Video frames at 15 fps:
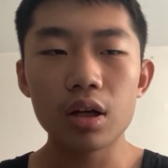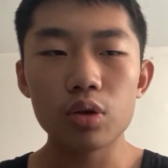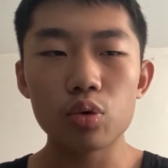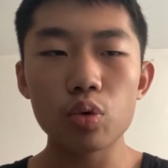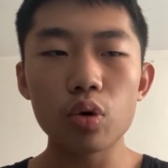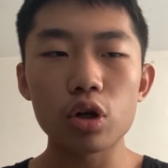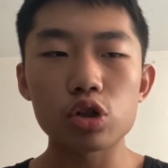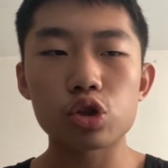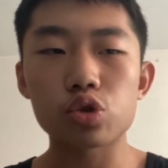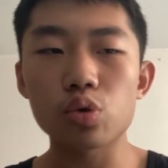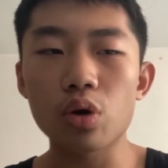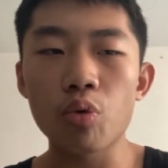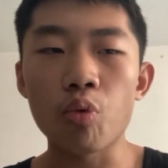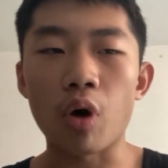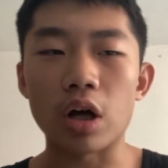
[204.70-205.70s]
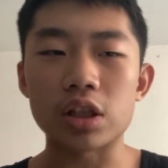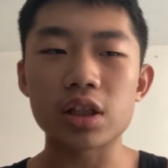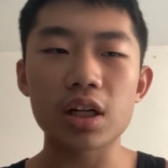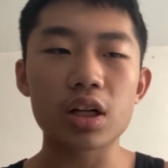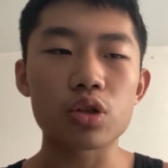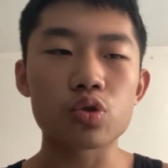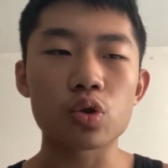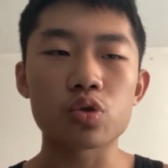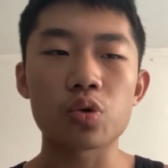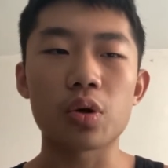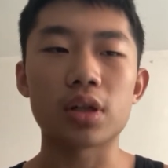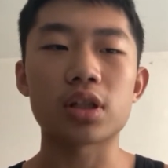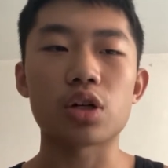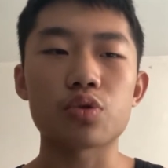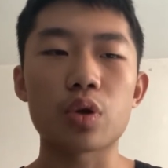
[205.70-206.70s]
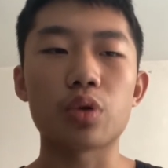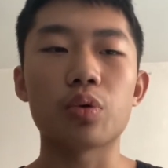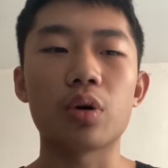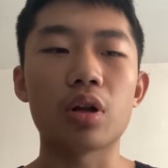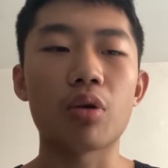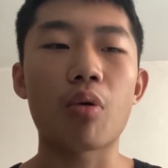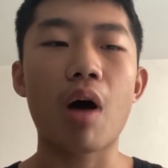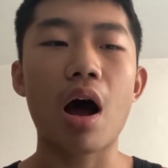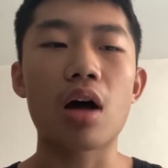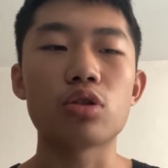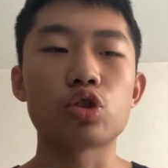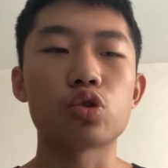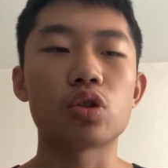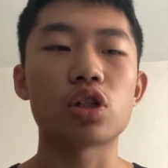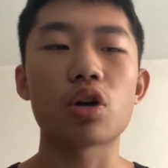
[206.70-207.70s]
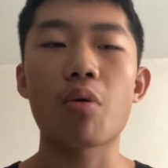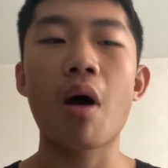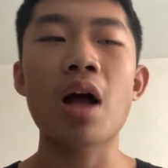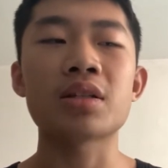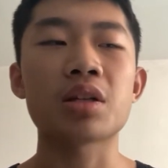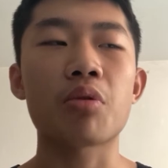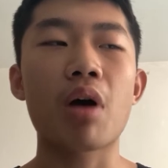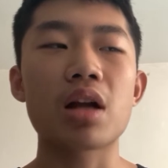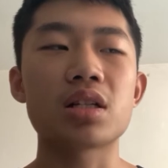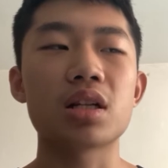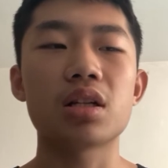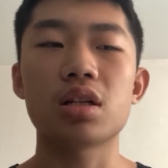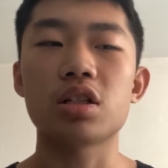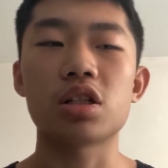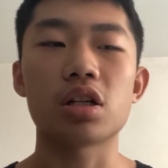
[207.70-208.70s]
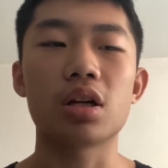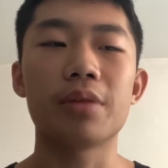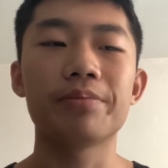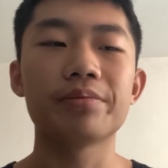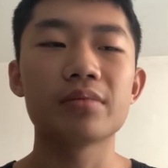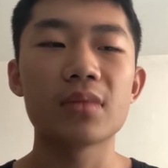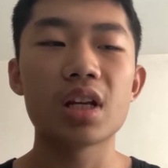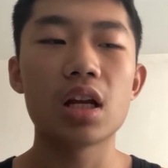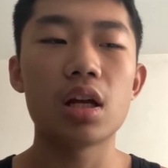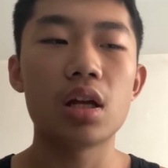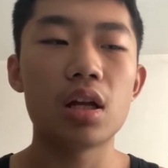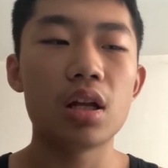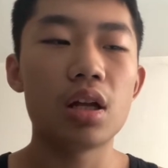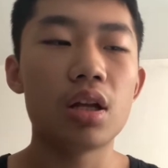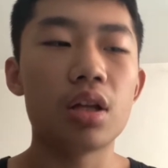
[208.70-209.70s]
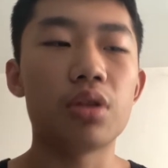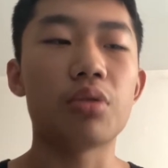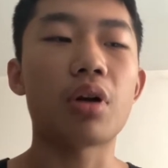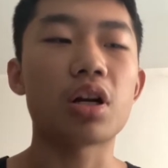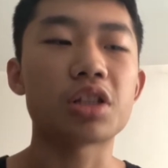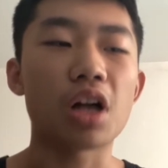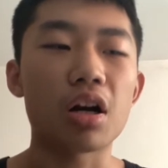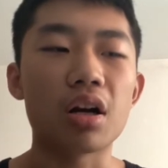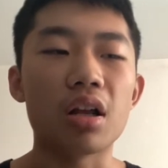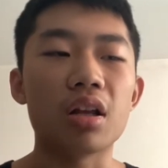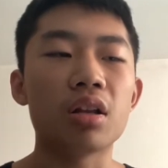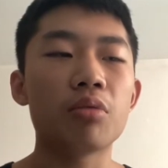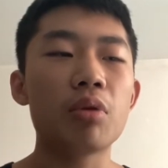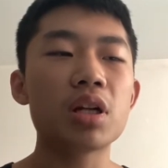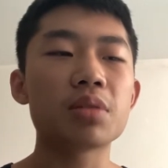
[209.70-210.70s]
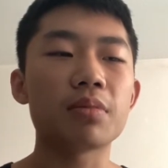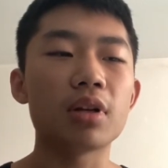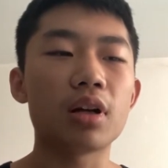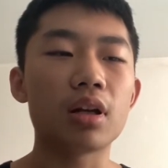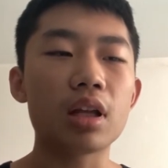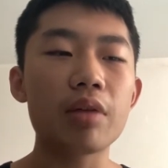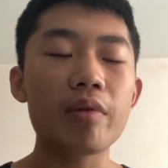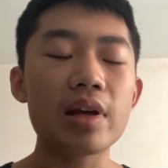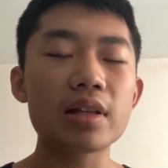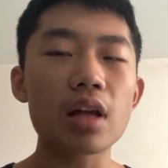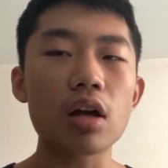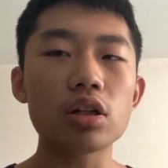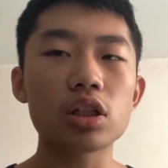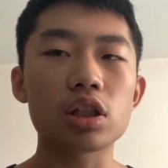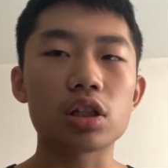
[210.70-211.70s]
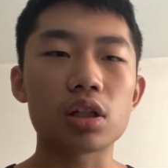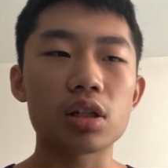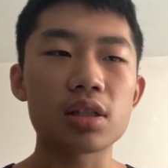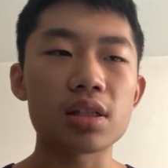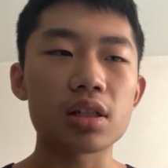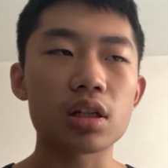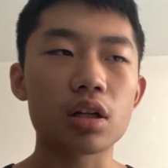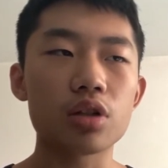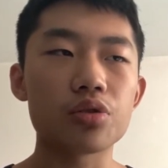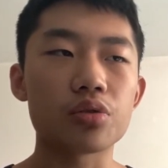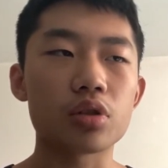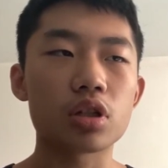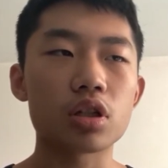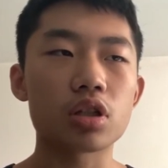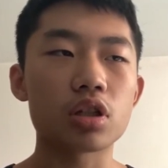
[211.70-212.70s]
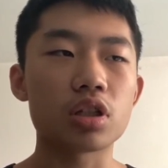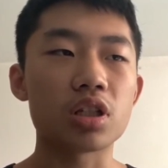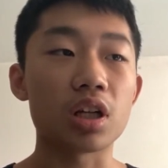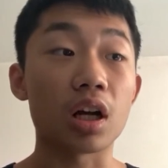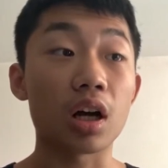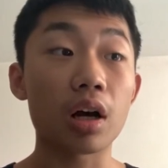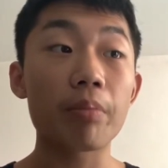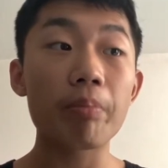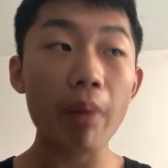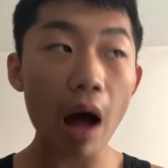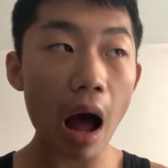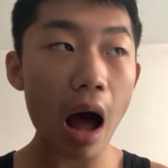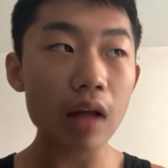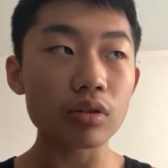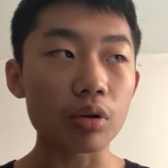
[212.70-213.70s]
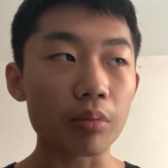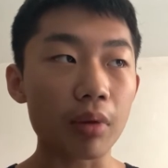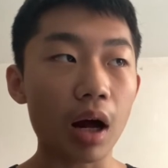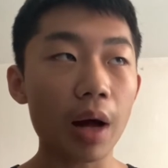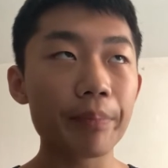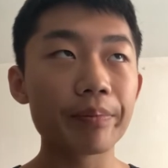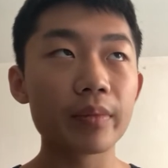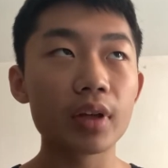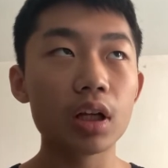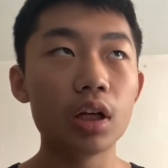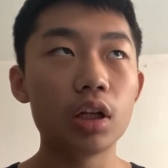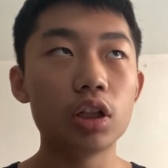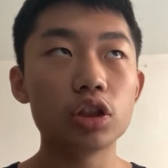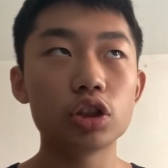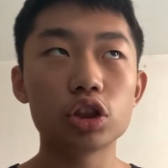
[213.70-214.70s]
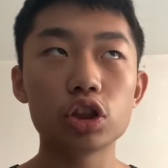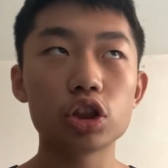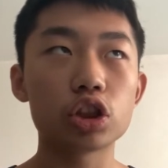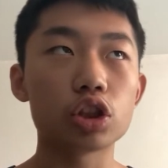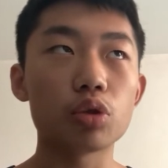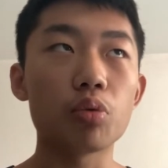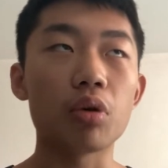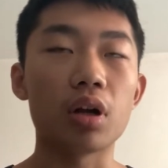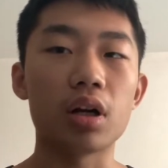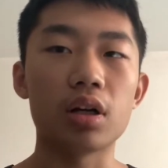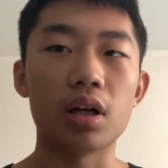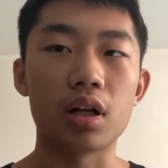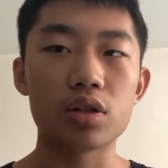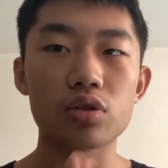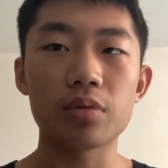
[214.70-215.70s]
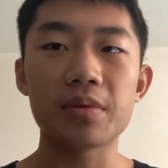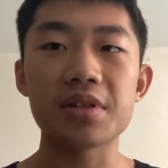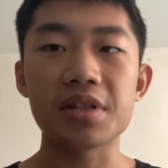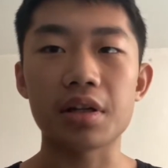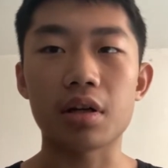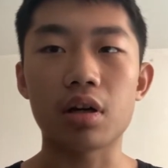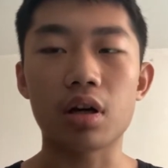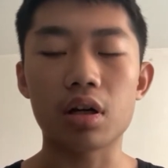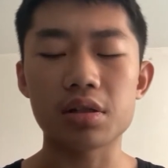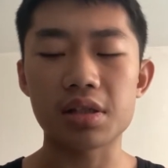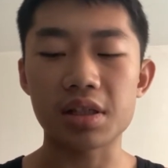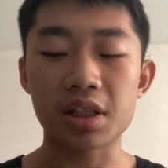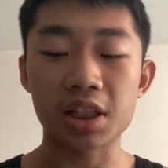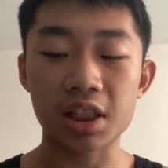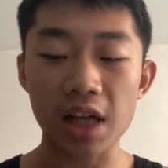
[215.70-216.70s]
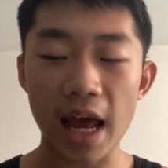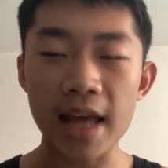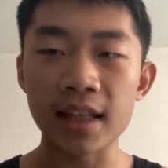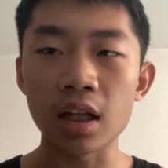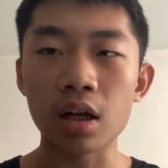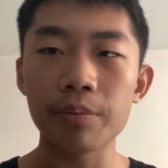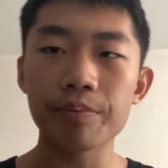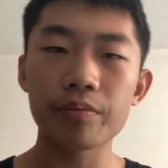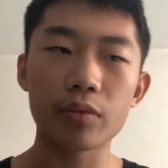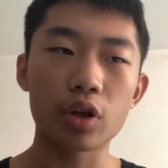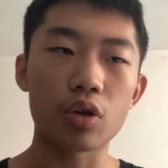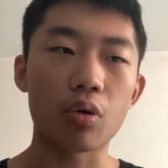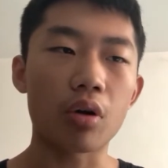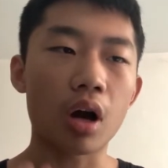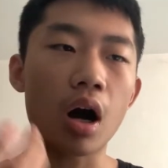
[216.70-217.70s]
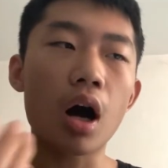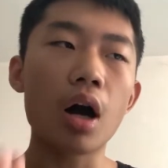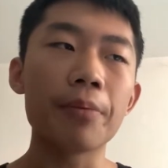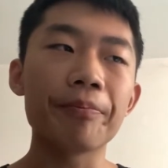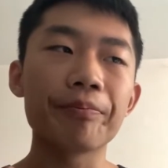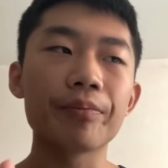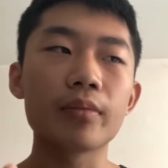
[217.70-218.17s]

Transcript: 如果说我是那个做错事儿最多的话，说实话，这话真的是有点伤人。为什么呢？因为当时形成的局势是整个八，懂吗？支持我的人就那么几个，几谁呢？有康，